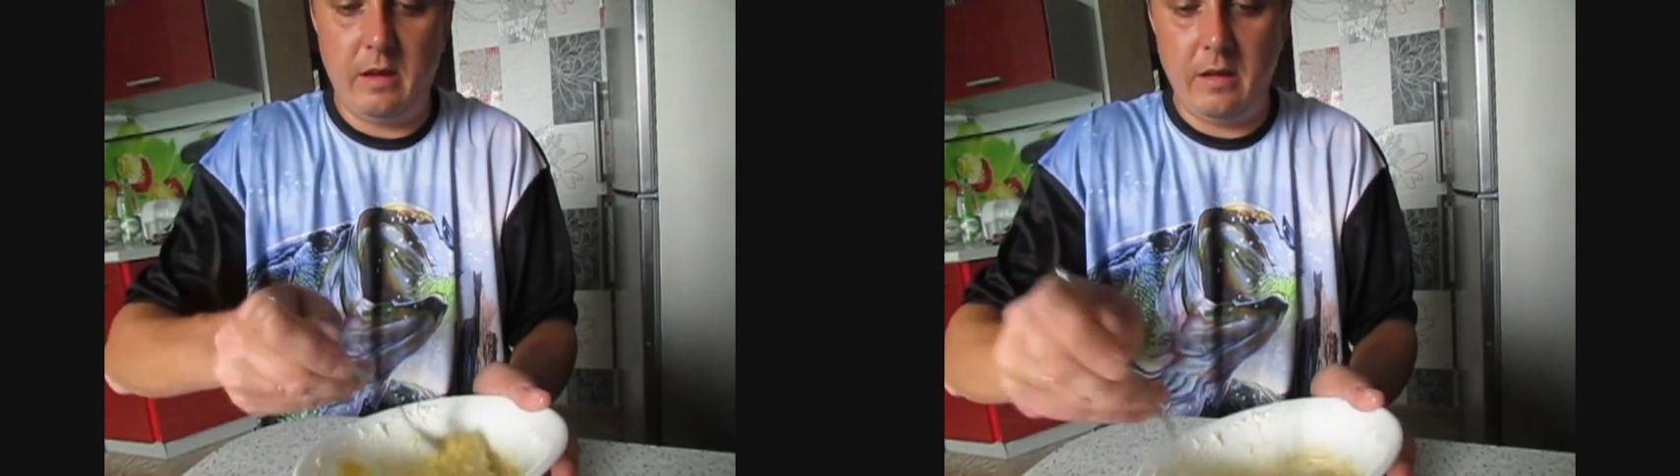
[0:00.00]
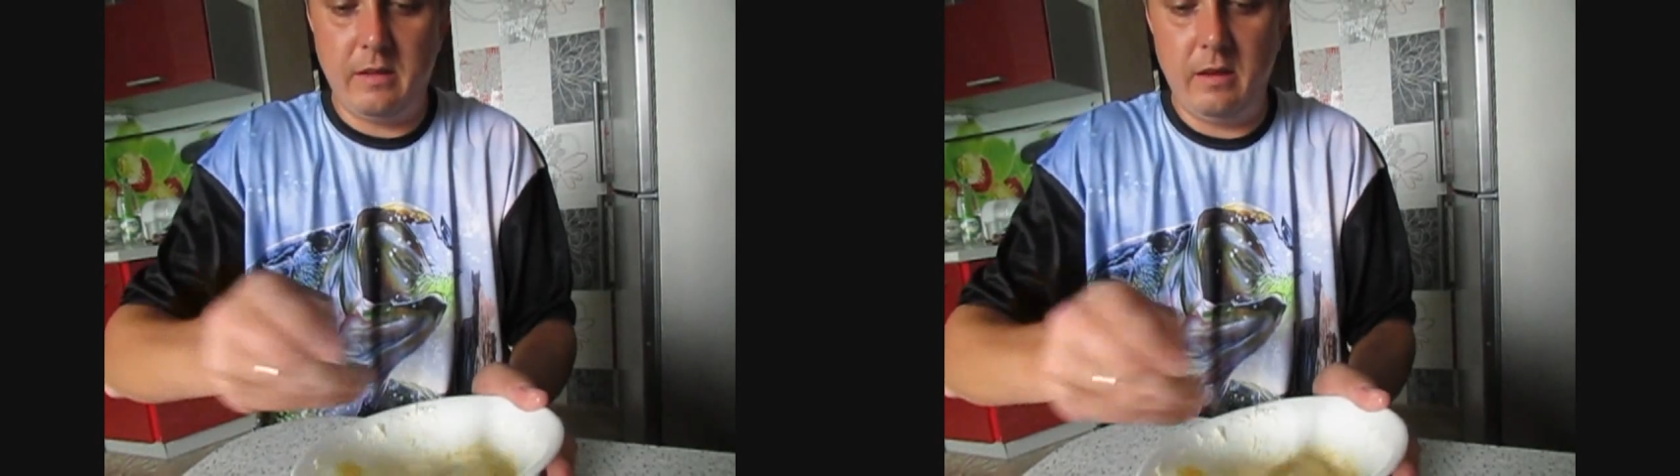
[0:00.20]

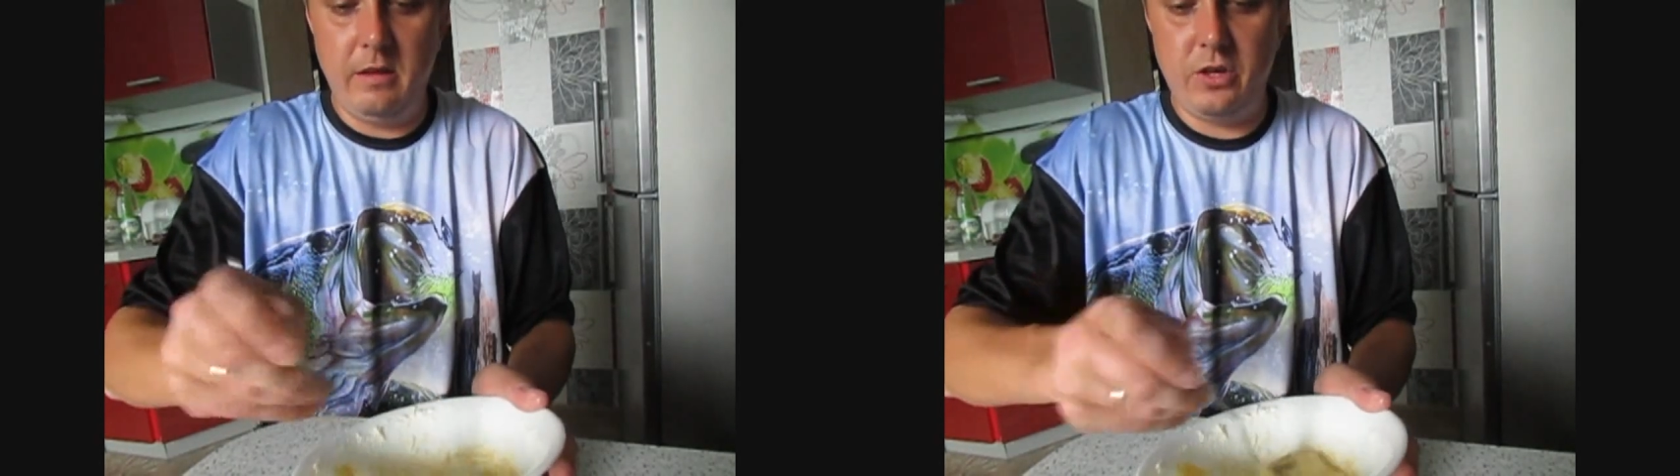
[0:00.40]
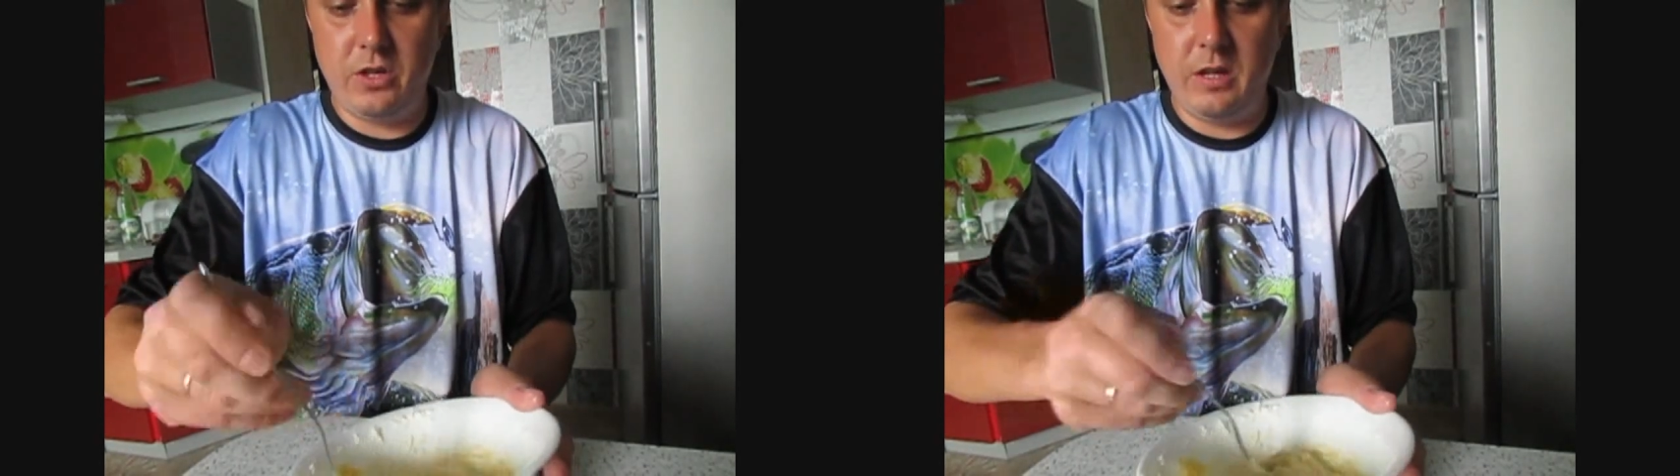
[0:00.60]

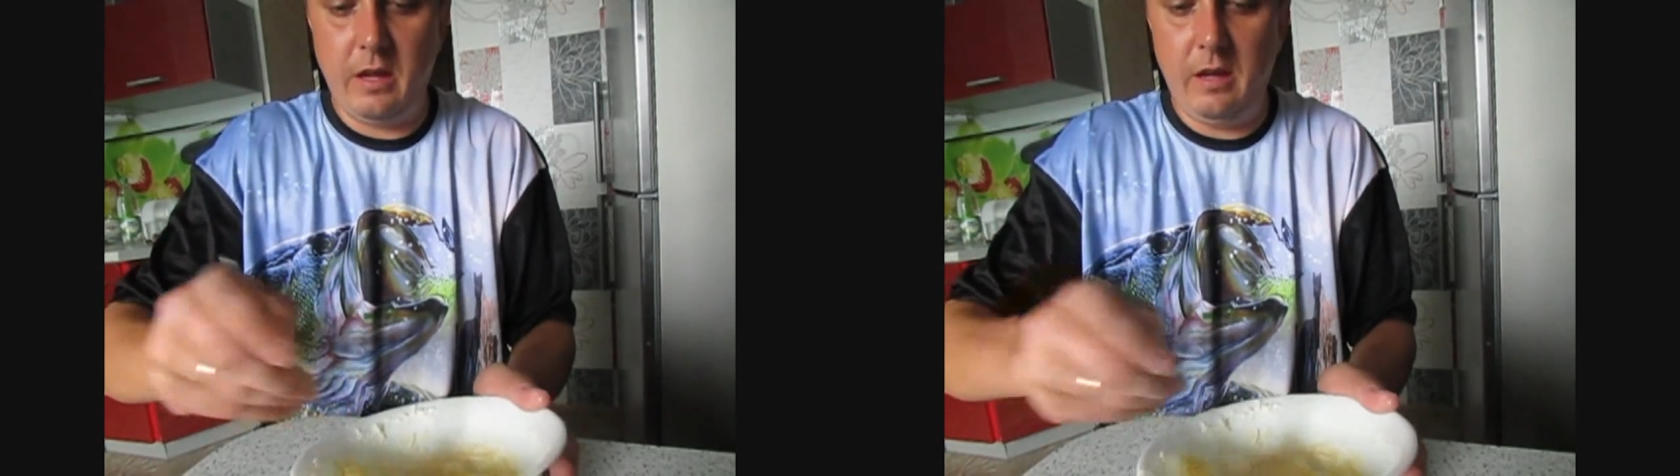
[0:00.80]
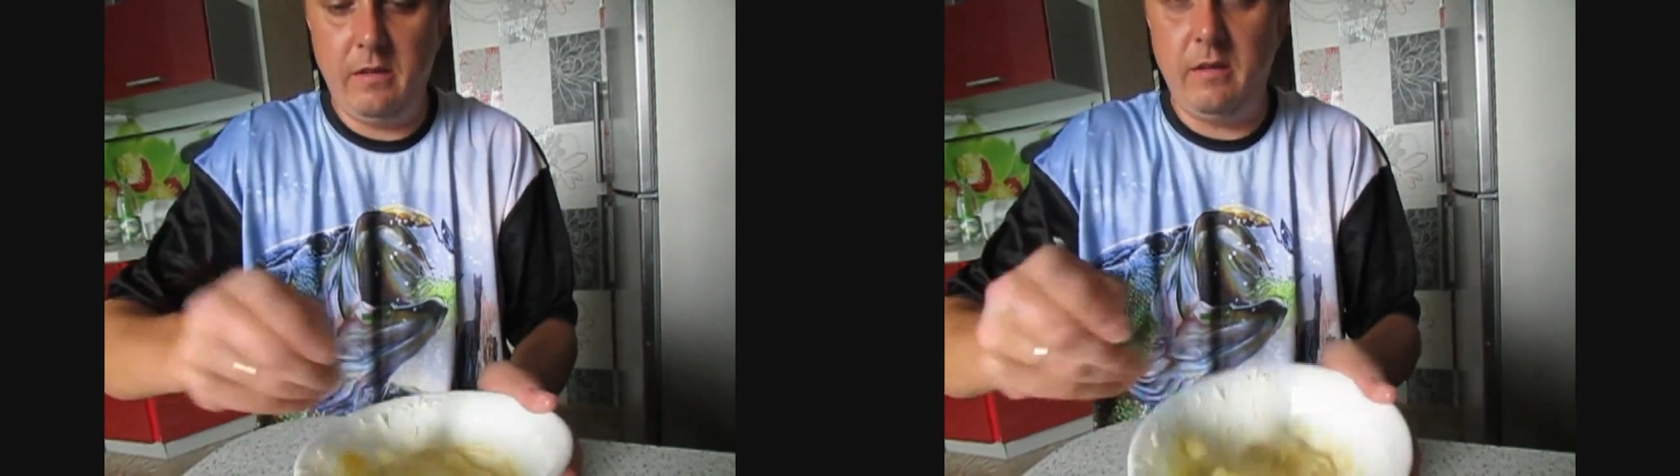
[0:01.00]

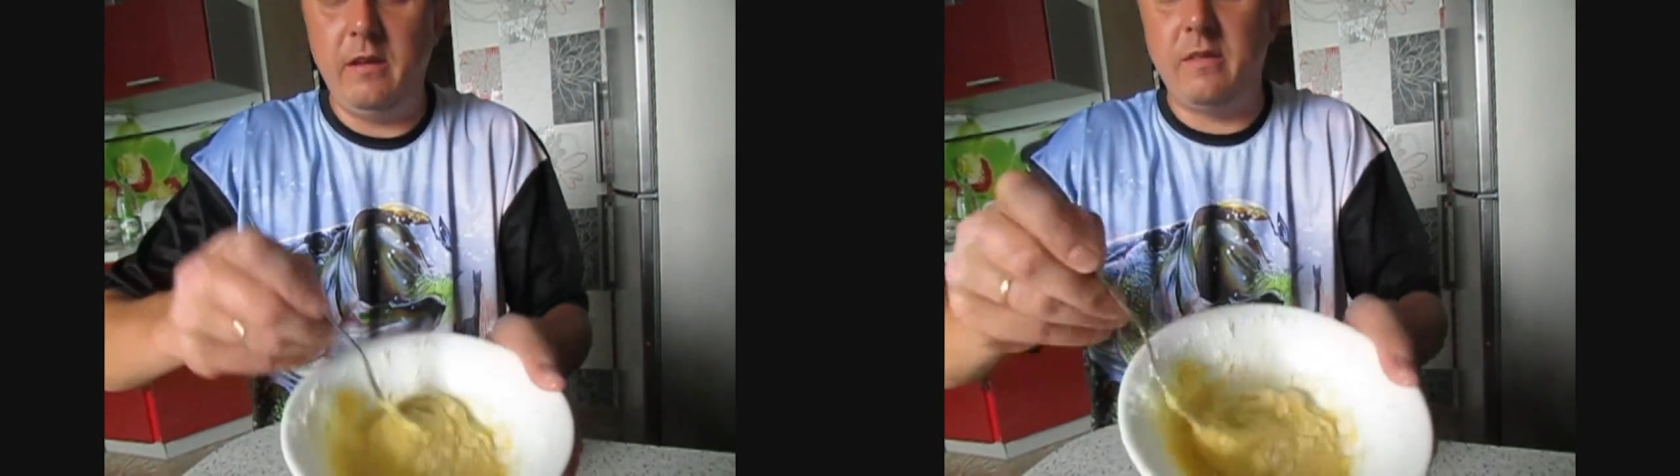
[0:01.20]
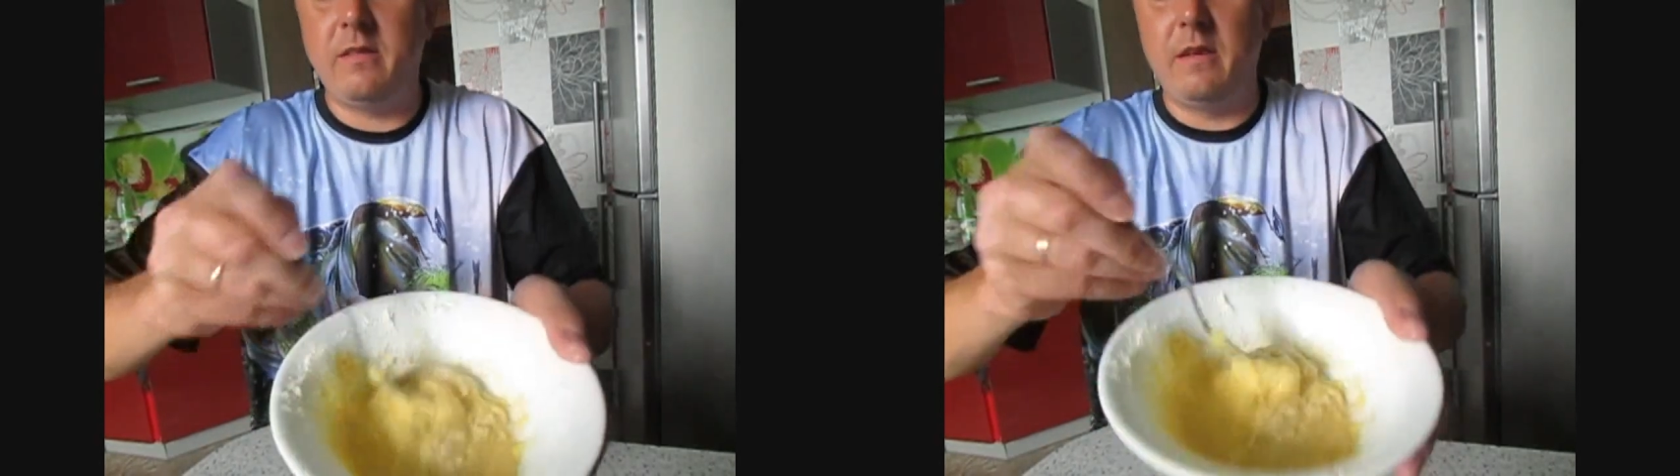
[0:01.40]
отличное
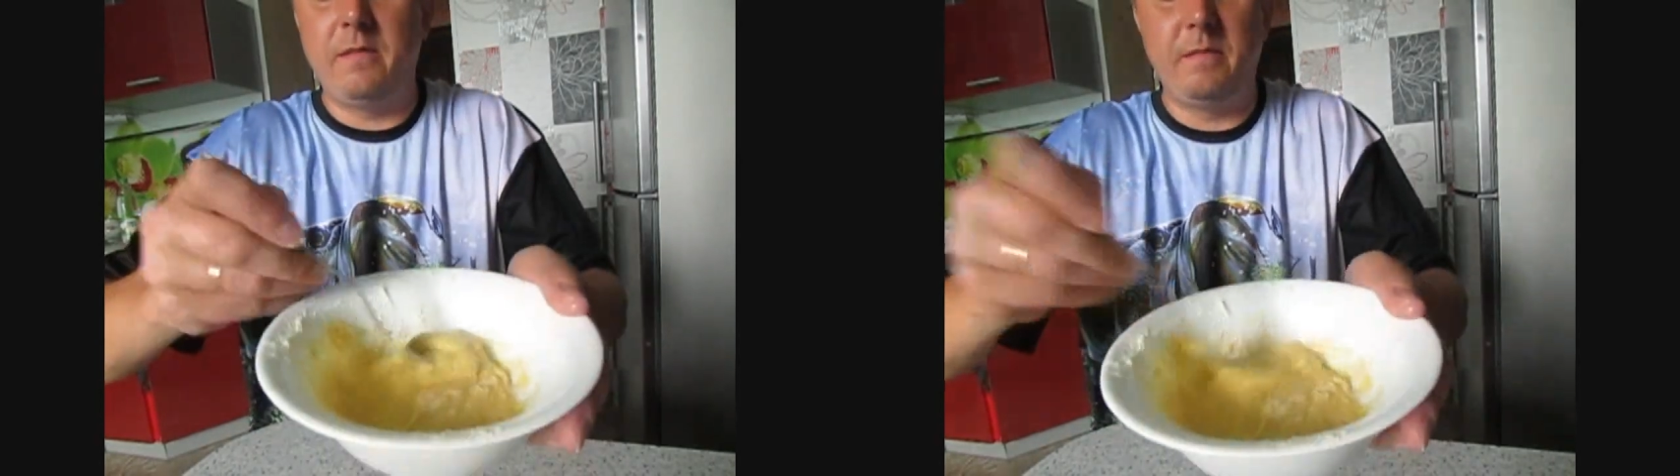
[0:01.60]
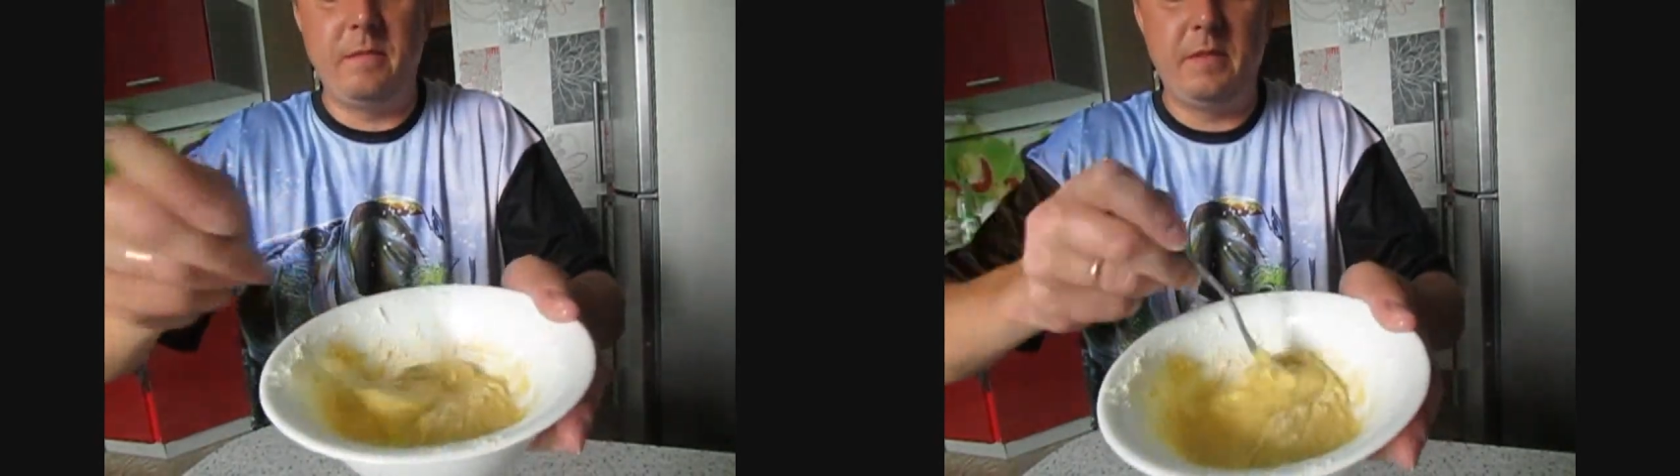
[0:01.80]

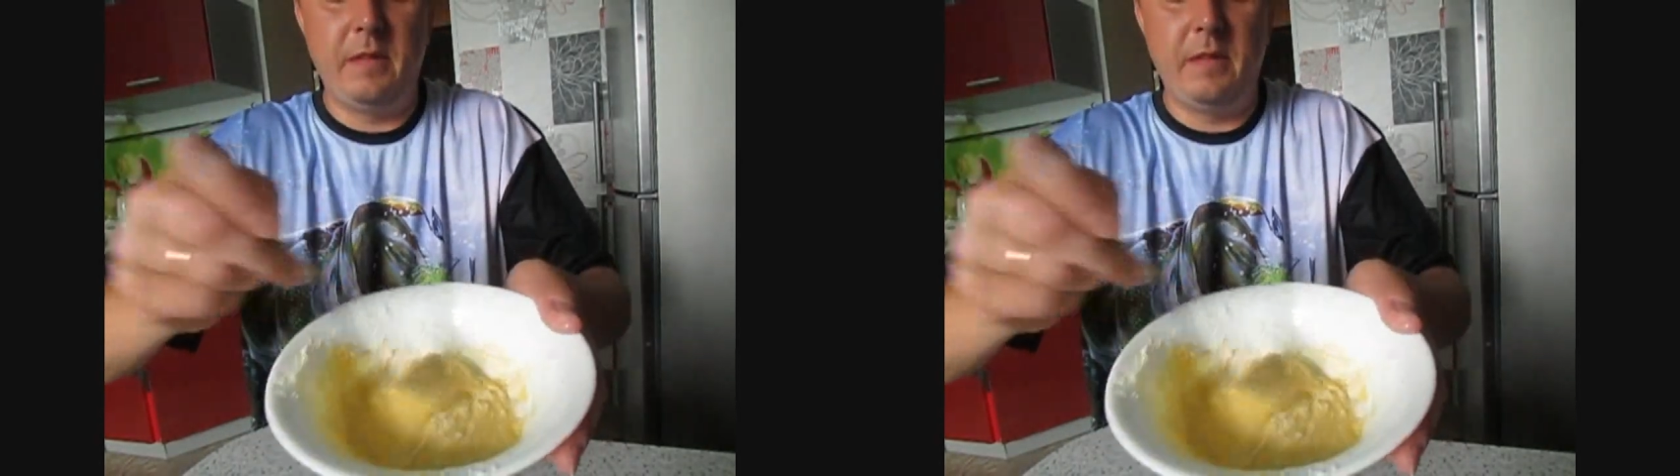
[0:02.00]
тесто.